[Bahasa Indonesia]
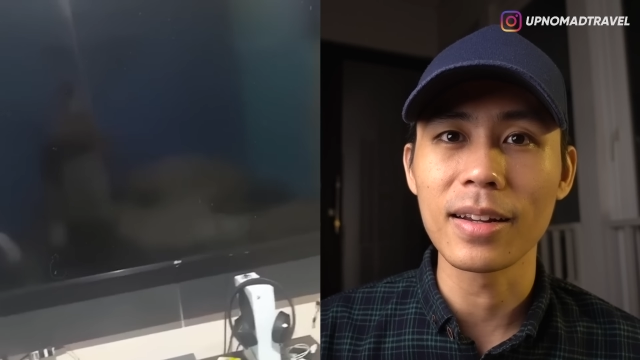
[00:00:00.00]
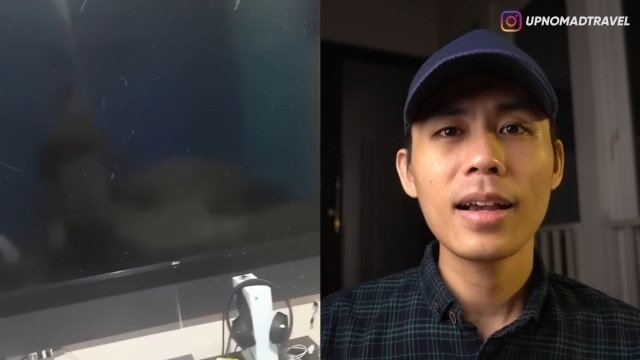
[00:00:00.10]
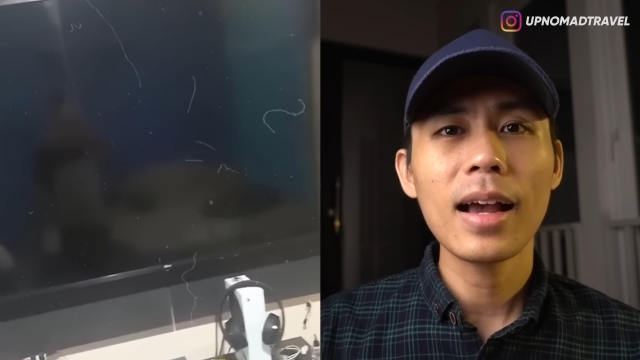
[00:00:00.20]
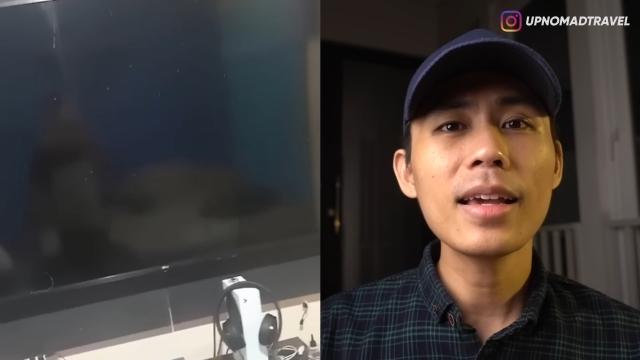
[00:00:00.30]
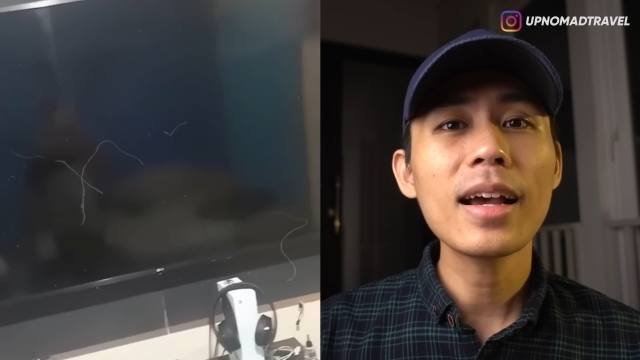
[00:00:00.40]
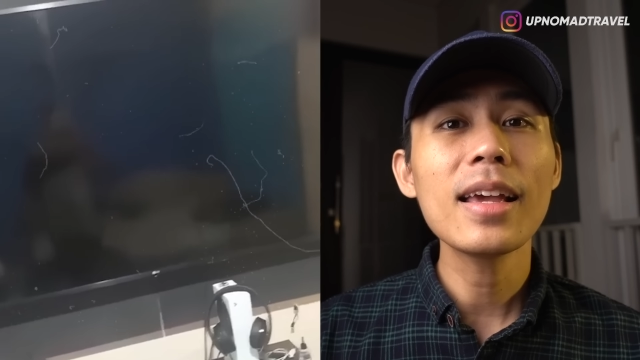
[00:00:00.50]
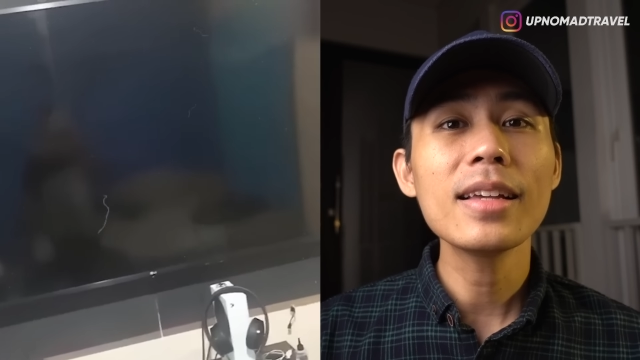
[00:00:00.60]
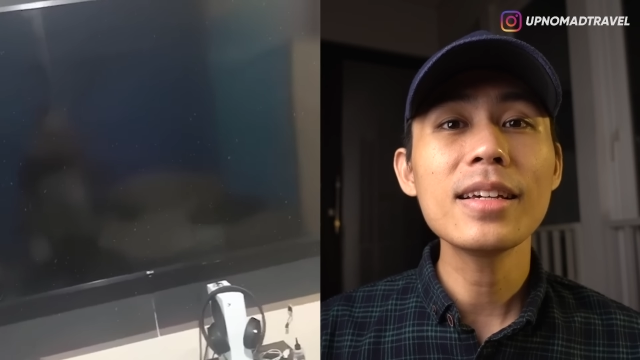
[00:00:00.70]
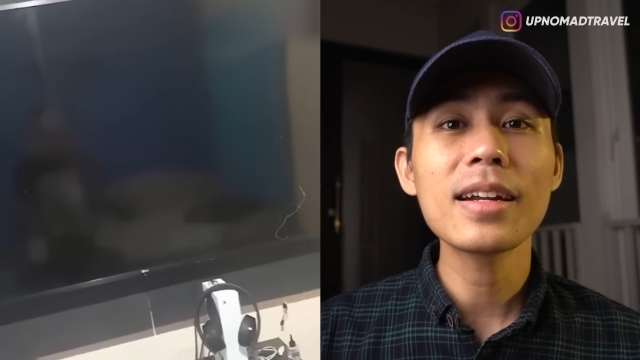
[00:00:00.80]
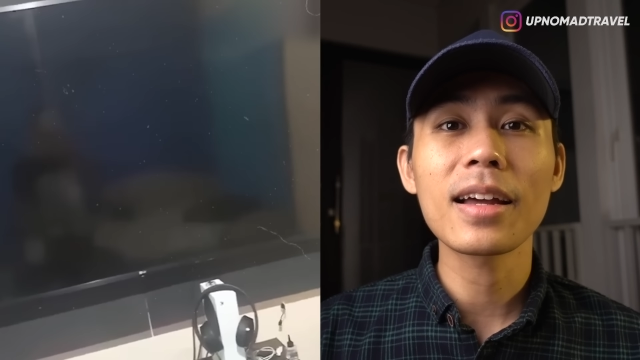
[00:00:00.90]
kali-kali
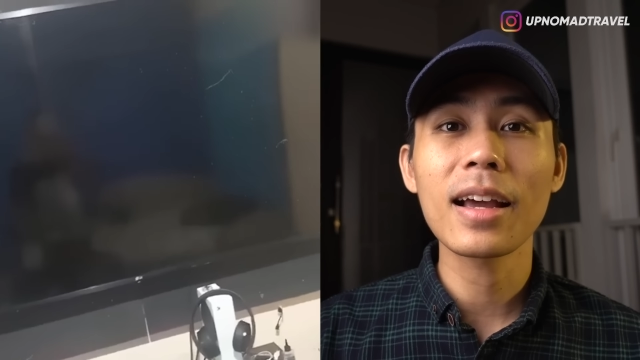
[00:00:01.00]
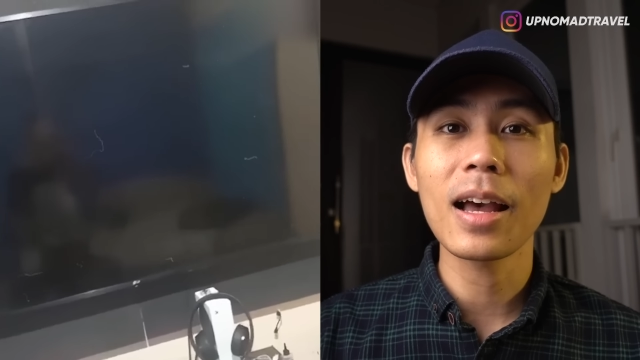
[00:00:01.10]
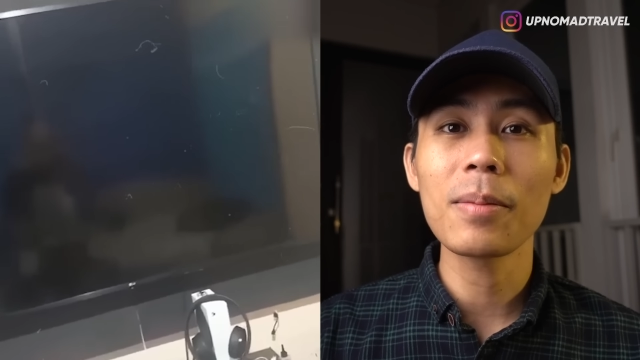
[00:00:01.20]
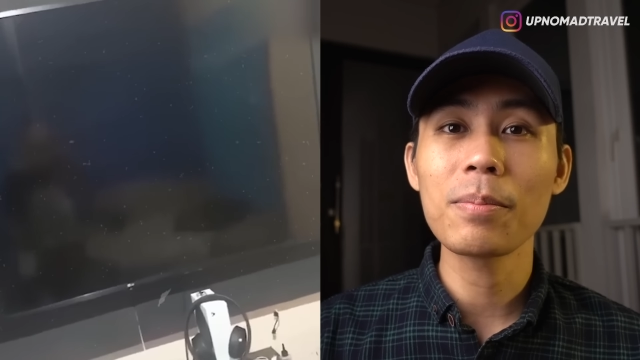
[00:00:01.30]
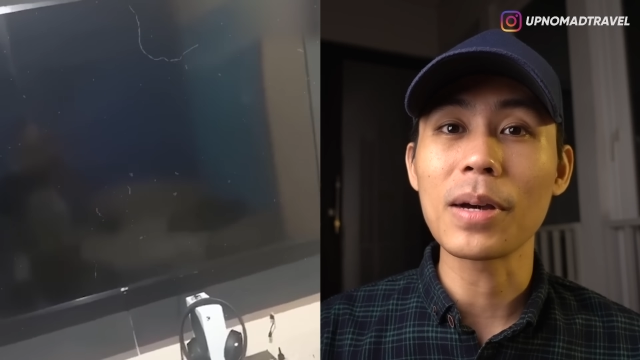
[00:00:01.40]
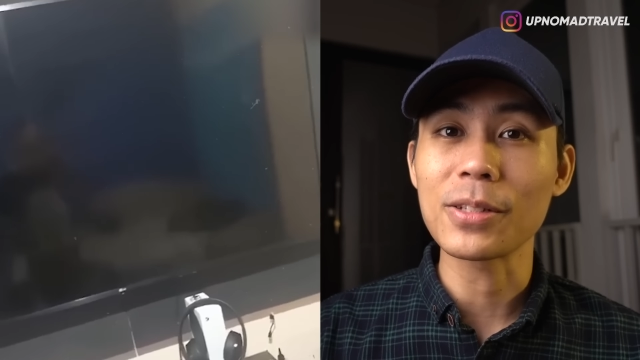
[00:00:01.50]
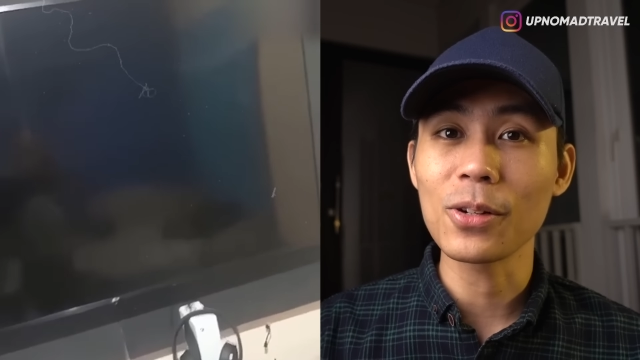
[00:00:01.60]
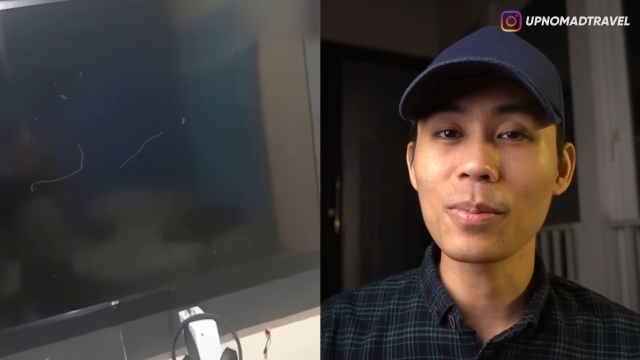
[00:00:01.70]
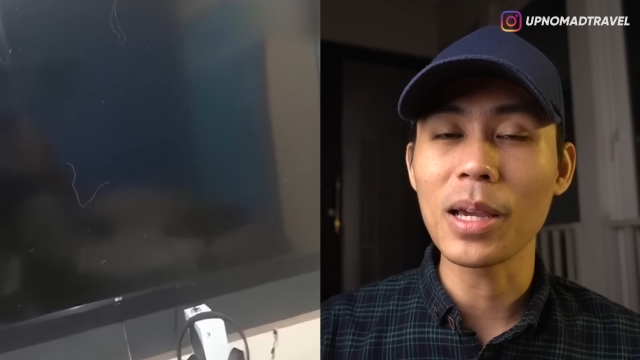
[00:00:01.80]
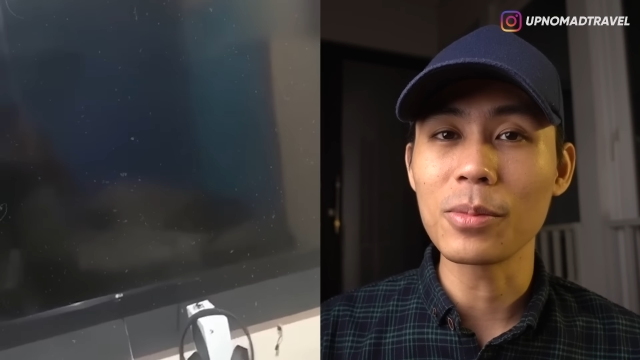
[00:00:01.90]
aja rekam pas
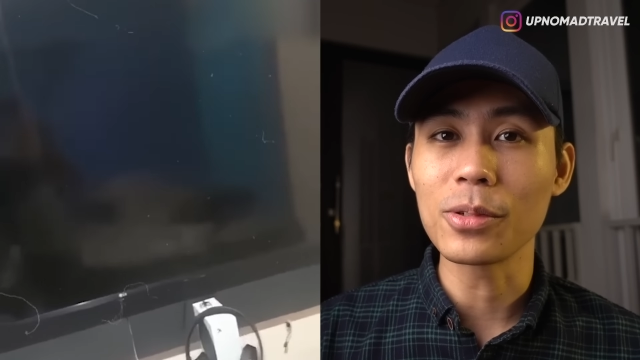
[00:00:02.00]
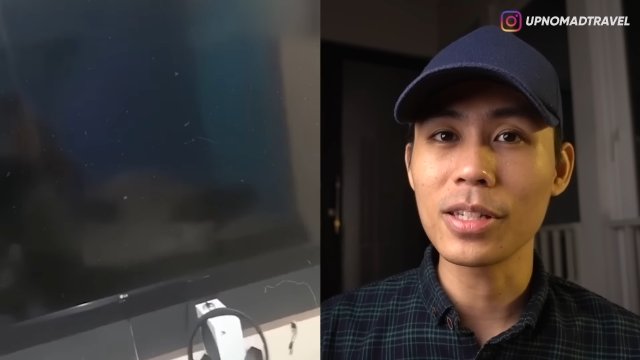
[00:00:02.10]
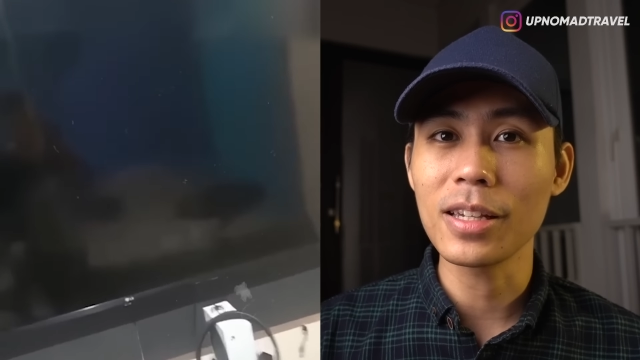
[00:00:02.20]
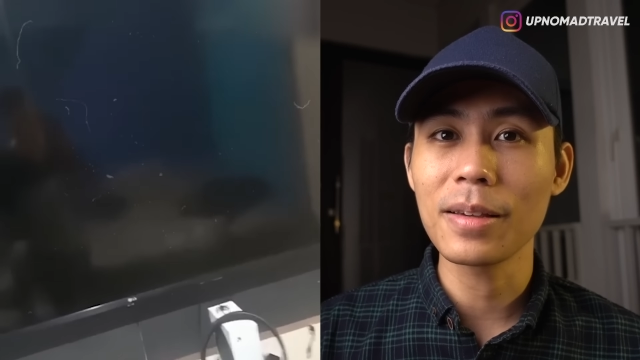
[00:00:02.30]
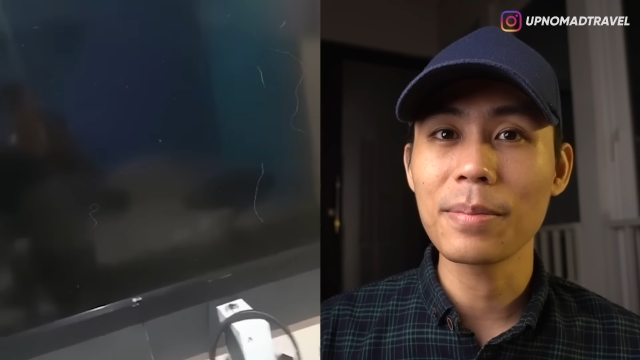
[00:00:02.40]
lo main musik